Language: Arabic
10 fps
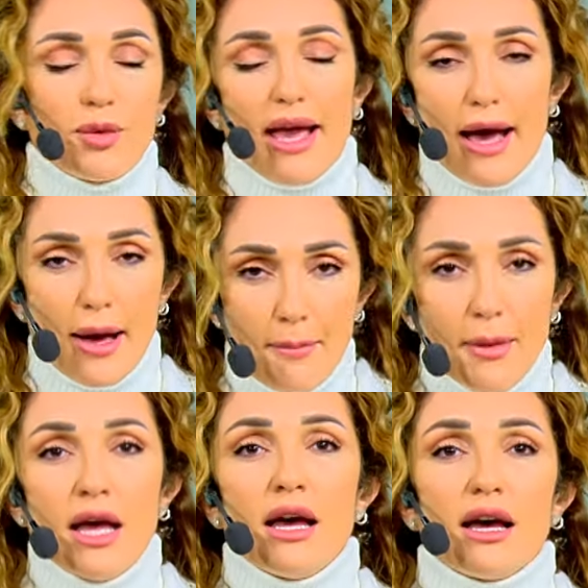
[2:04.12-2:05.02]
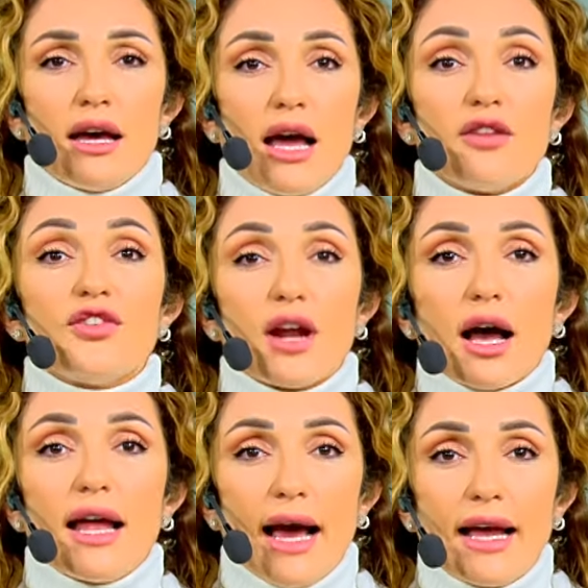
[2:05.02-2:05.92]
بأهم آه،
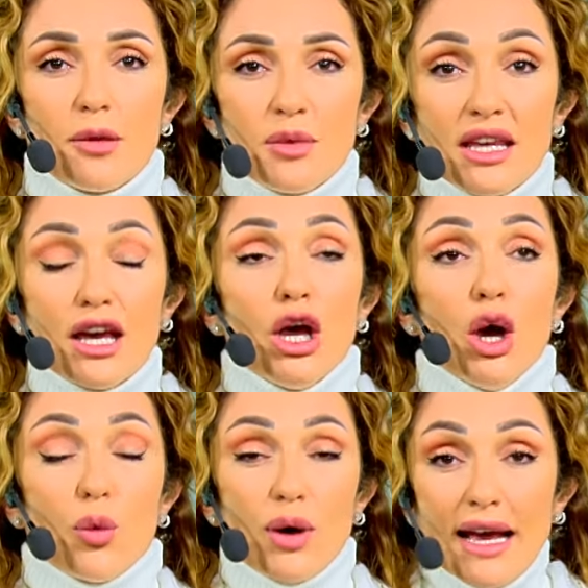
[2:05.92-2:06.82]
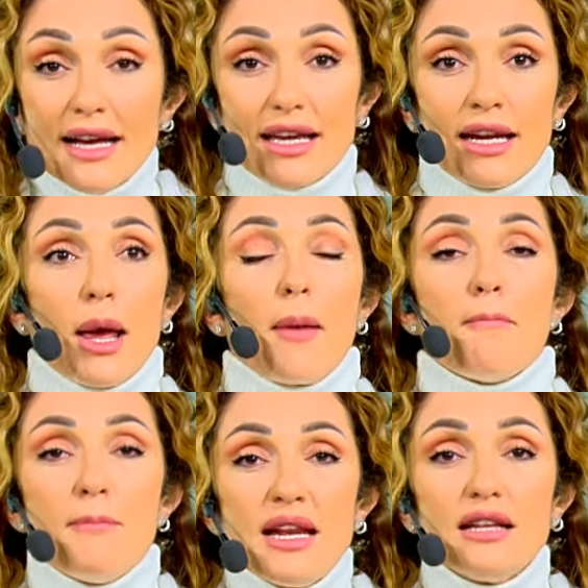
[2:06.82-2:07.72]
الفرق العالمية ولكن
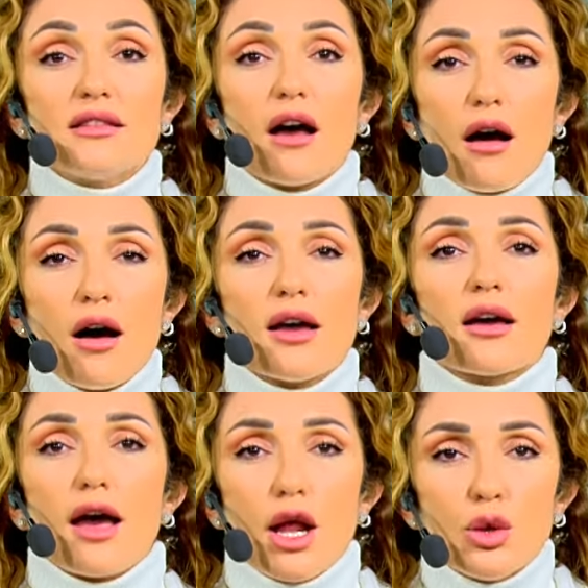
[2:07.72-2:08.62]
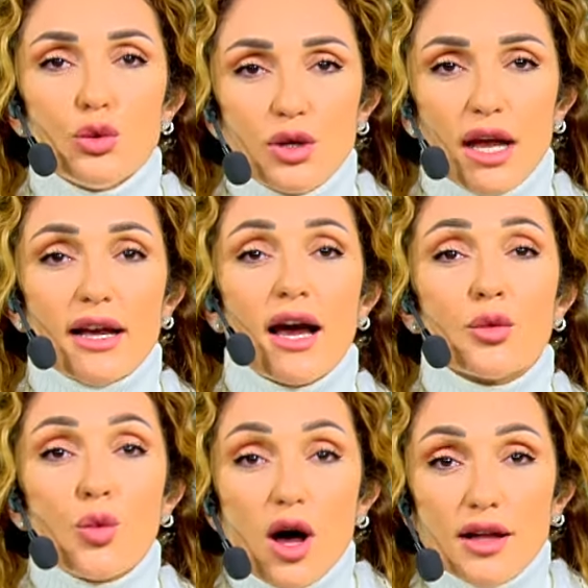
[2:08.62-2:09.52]
من الدقائق الاولى كان
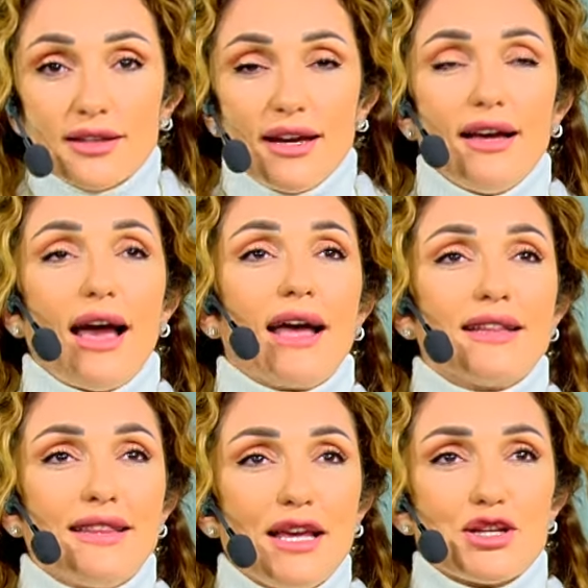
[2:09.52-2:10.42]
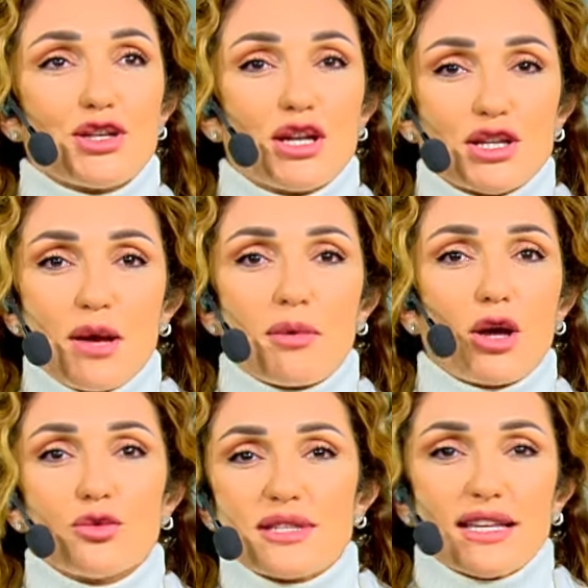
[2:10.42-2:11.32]
واضح قديش النجامه
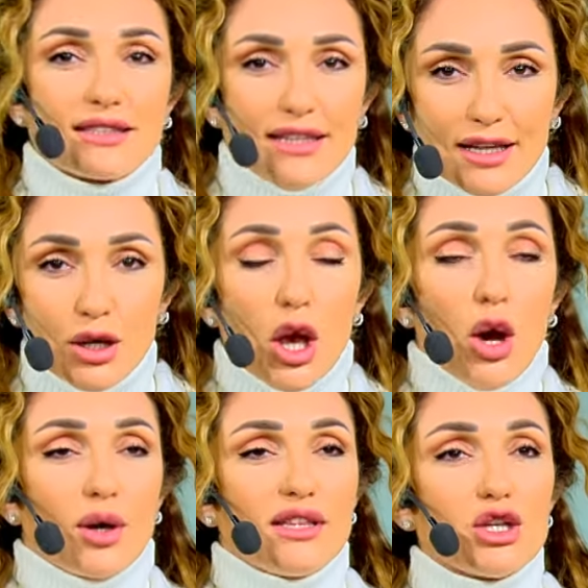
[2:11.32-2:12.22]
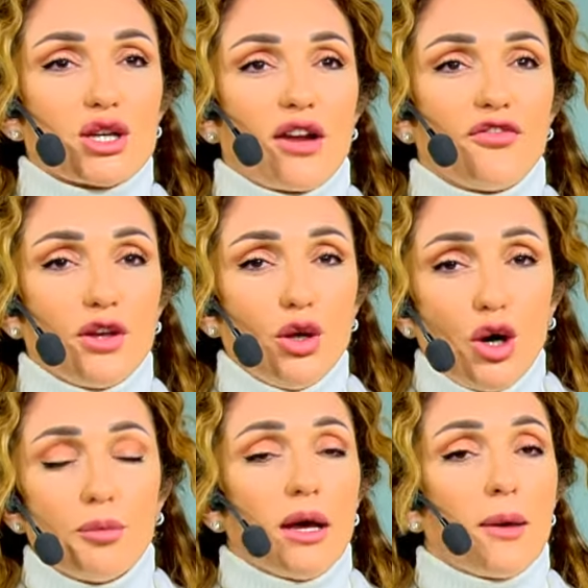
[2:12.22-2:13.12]
كانوا مسيطرين وقديش كان في
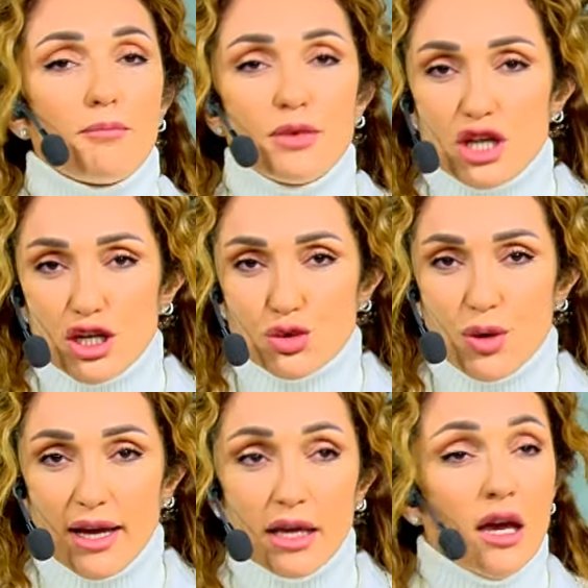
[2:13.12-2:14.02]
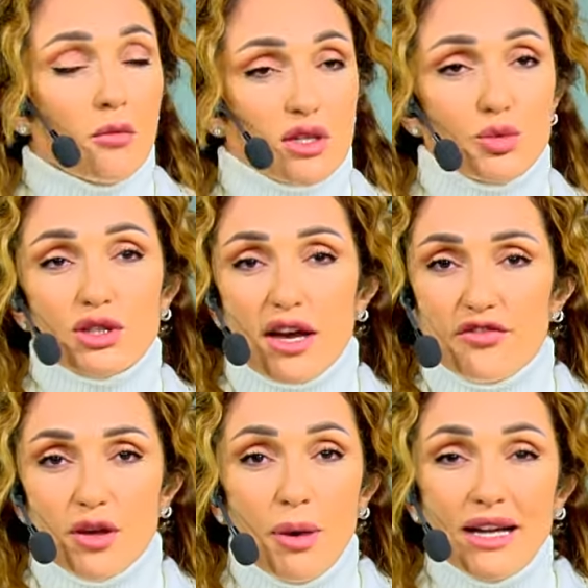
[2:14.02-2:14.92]
لعب مش عشوائي مزبوط كان
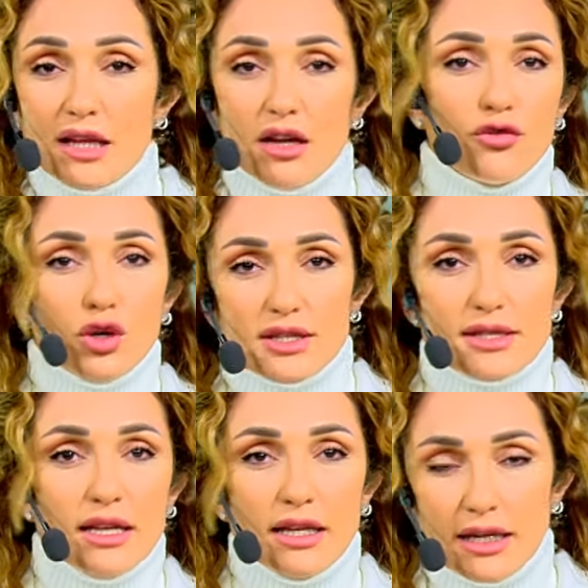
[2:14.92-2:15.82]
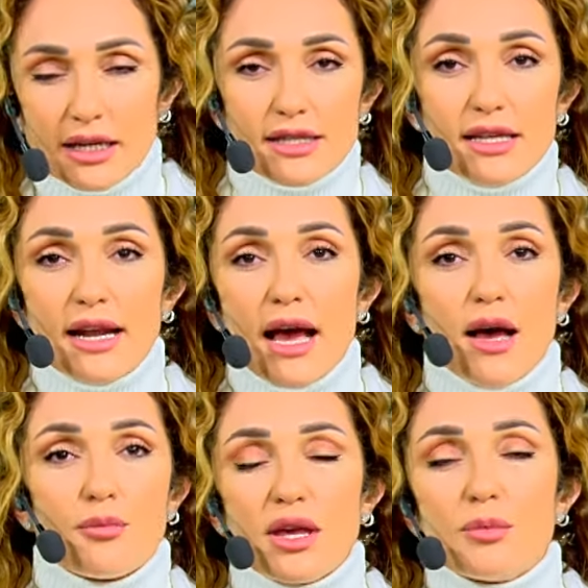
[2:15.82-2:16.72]
في بعض الفرص اللي
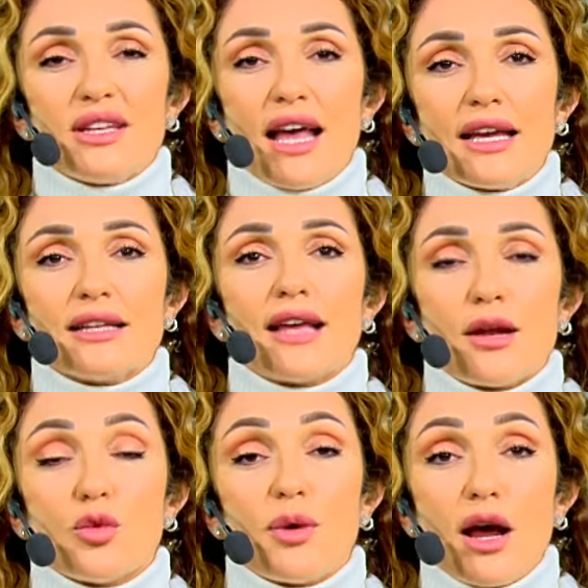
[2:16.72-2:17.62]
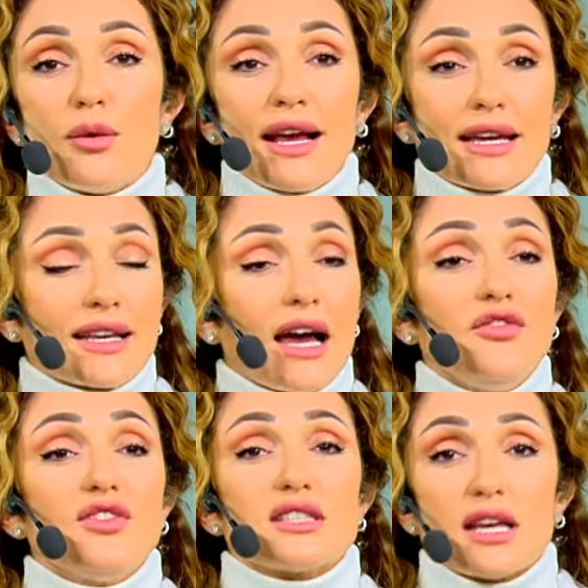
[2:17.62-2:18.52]
خسرناها ببدايه المباراه ولكن كان
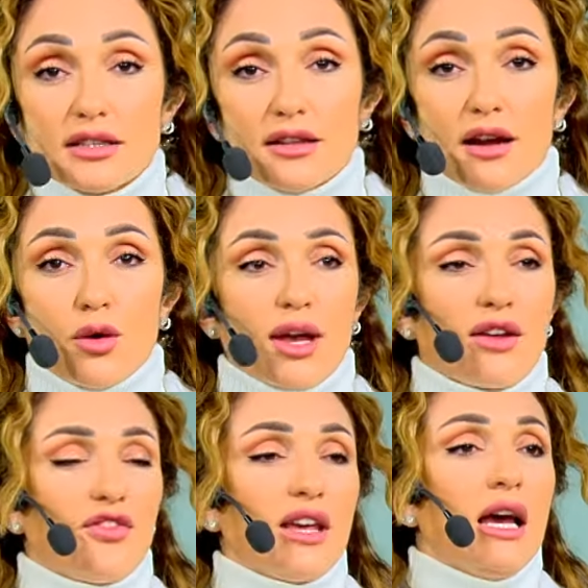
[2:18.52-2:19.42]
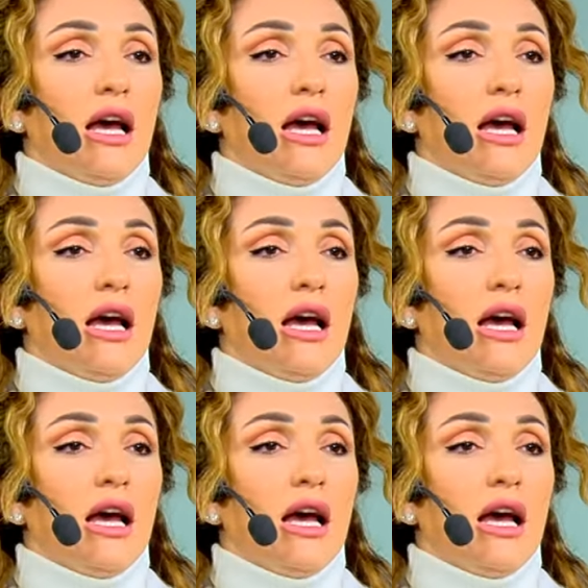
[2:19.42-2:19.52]
في سيطره وكان في آه،